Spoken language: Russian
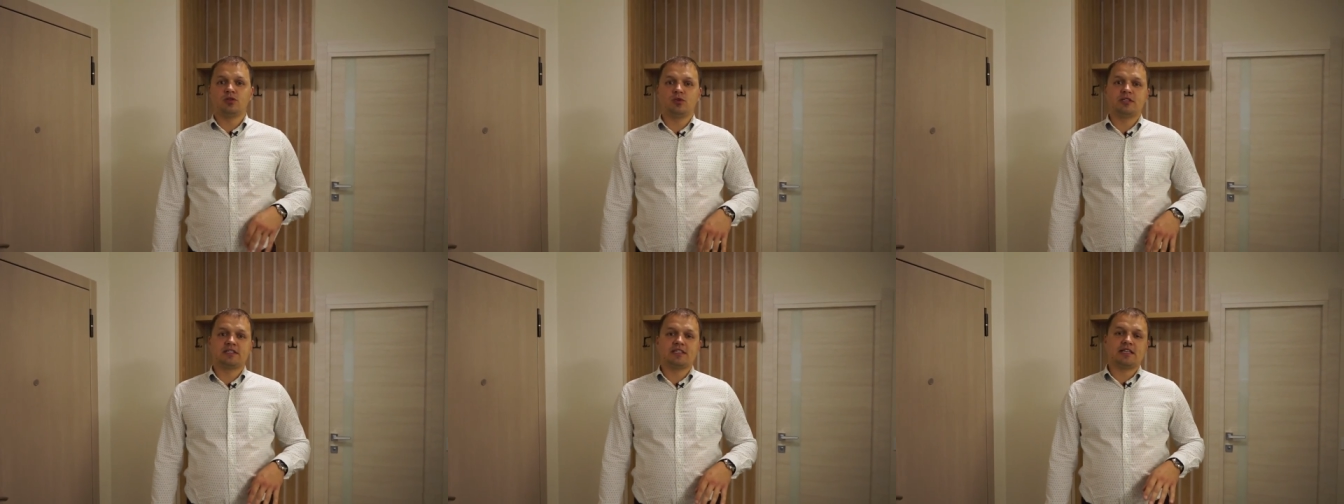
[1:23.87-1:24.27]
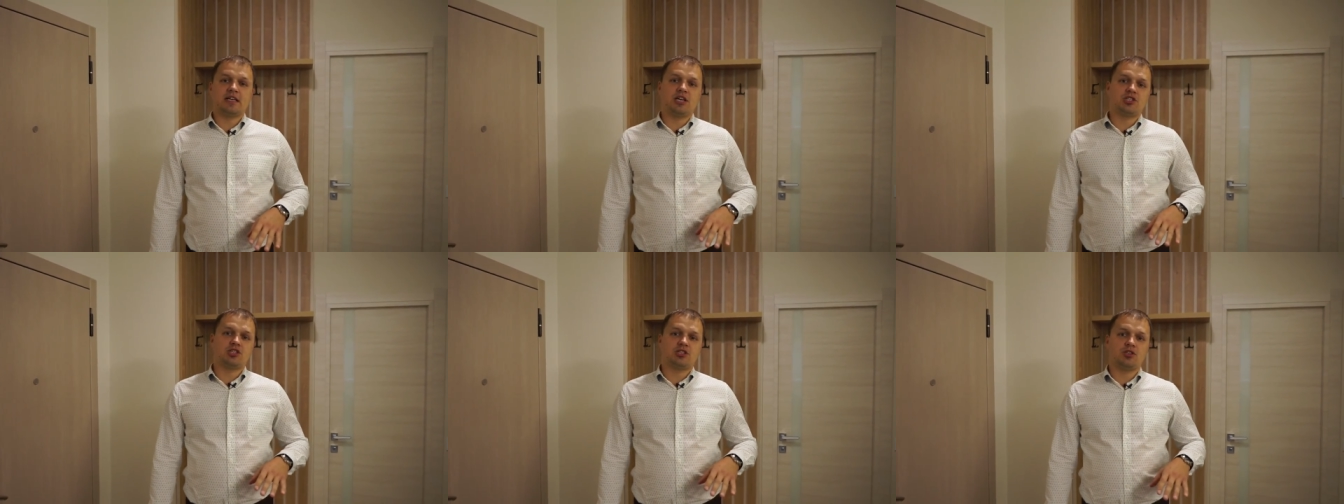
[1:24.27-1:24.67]
то есть
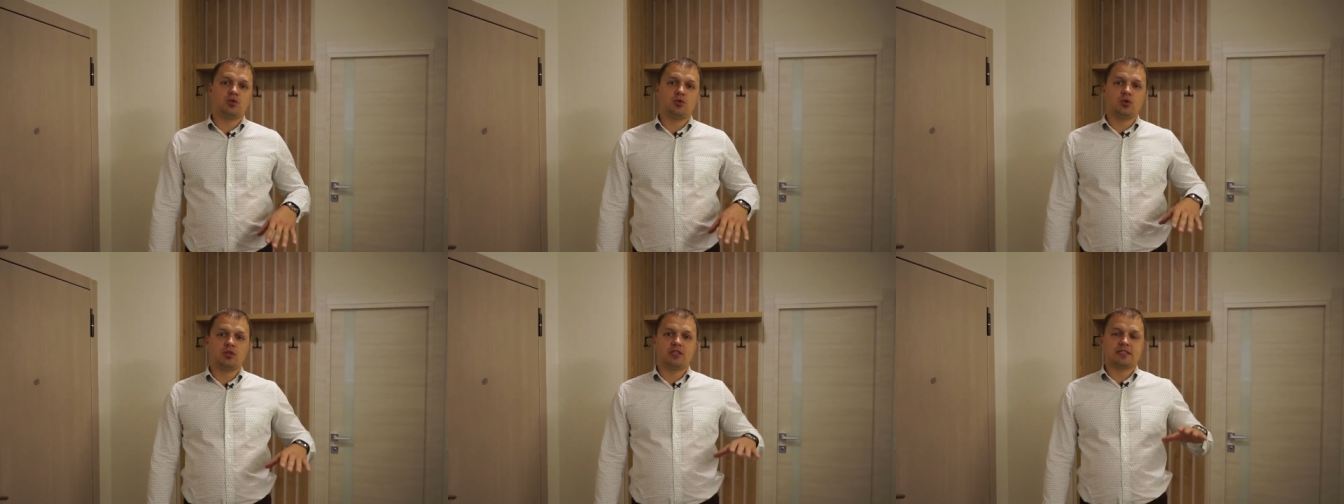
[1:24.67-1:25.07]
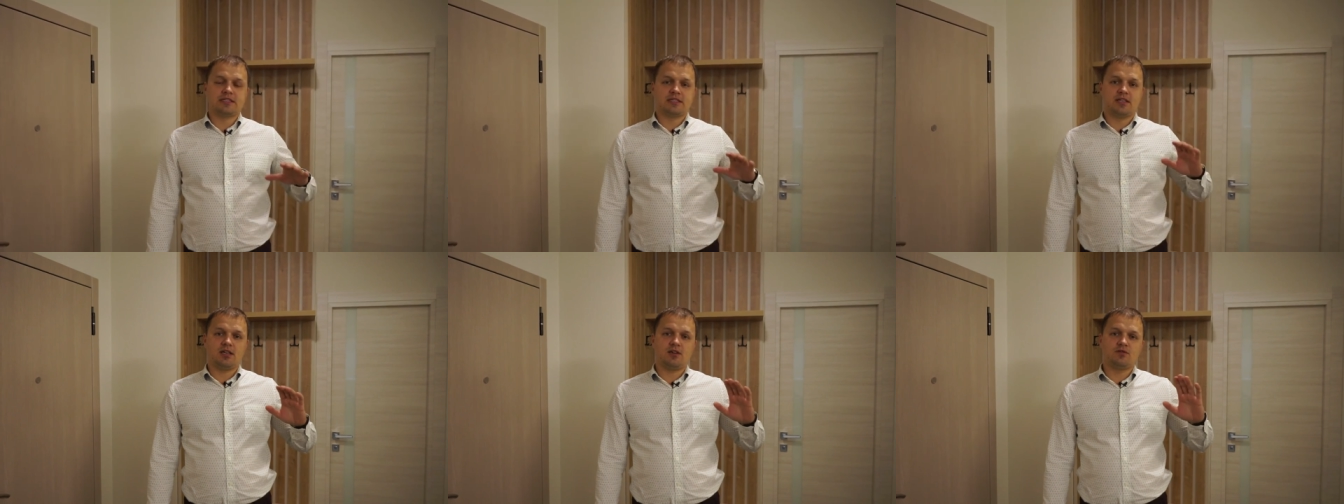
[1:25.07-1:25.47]
заказчик
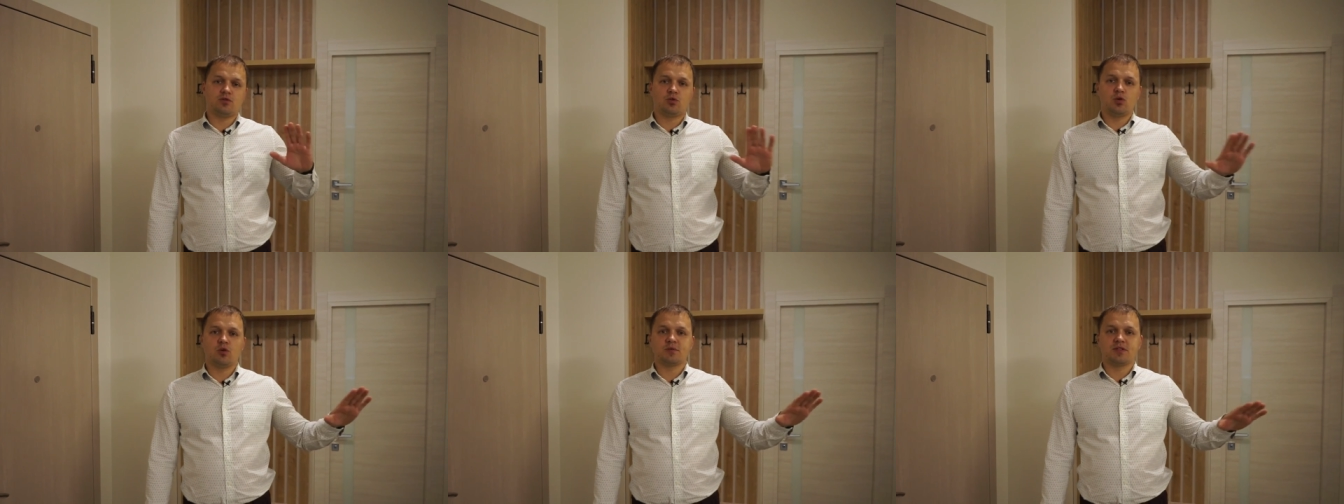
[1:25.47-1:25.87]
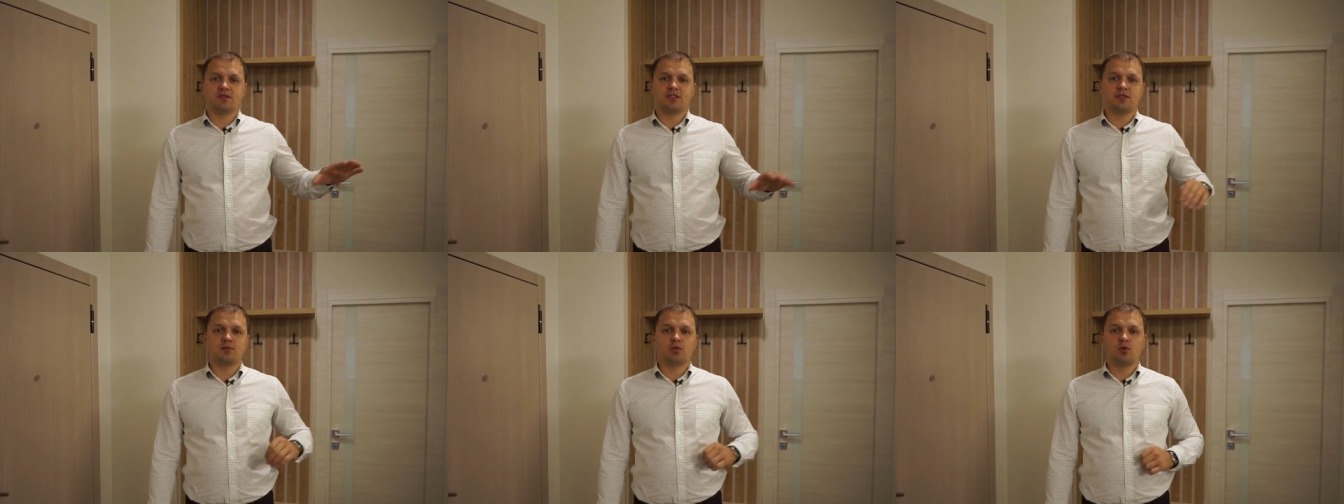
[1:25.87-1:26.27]
находится в другом
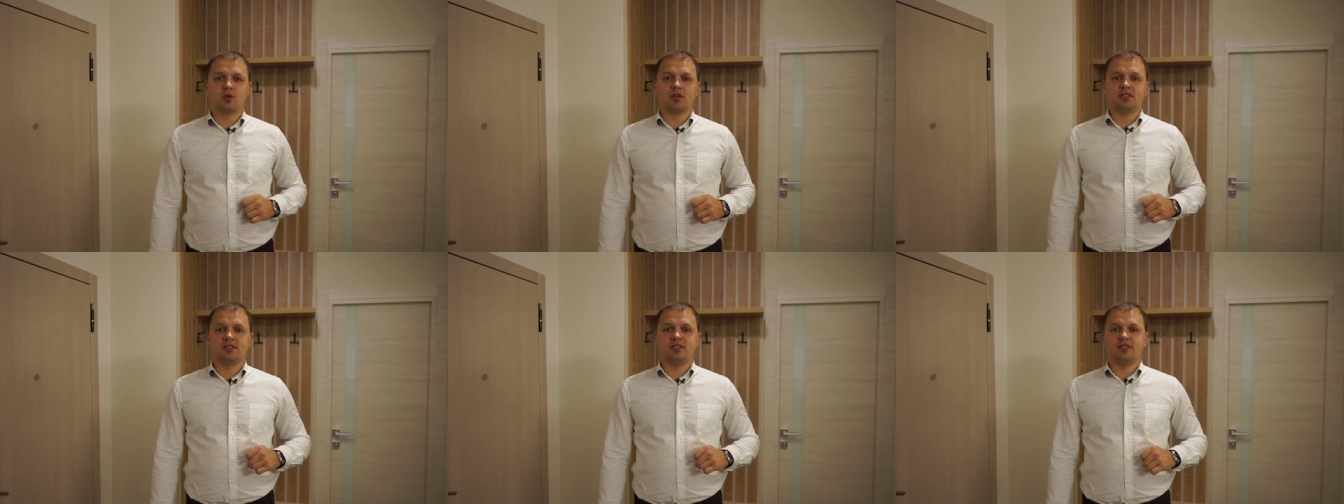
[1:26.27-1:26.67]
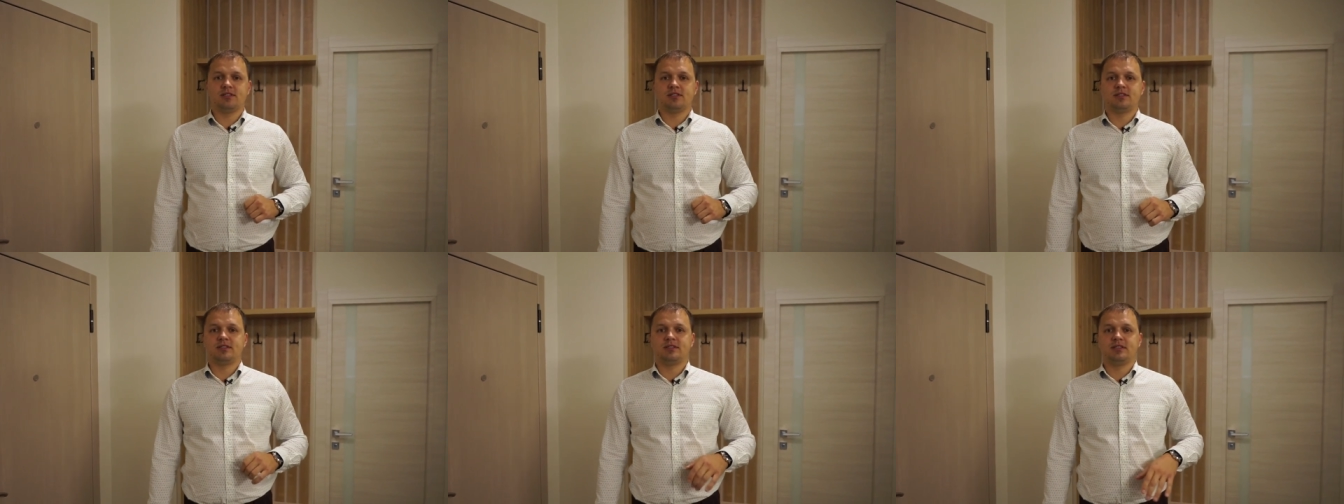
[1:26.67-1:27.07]
совсем
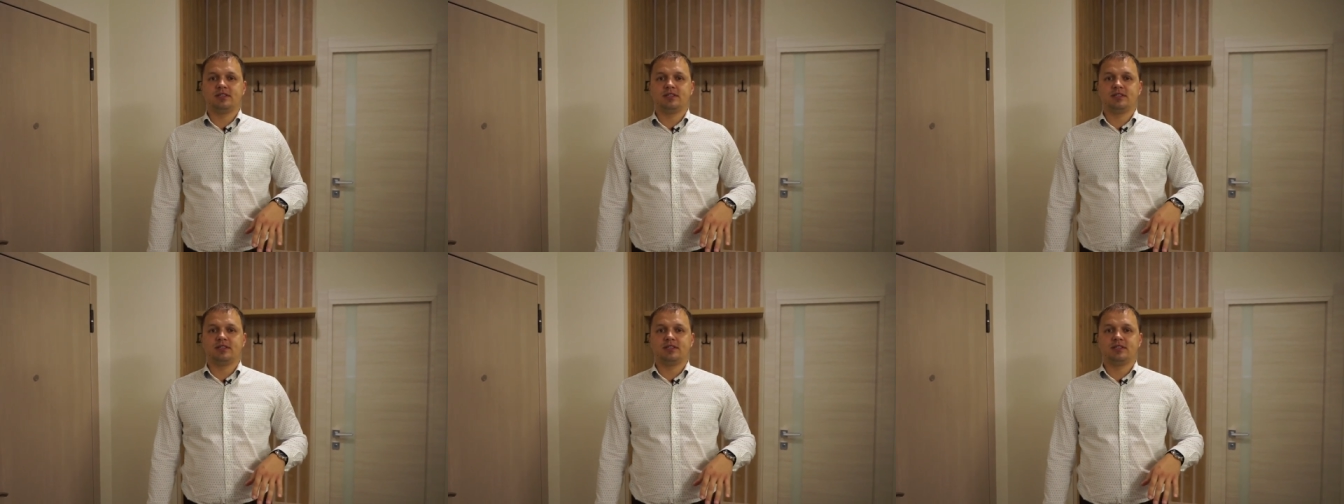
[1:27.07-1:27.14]
городе,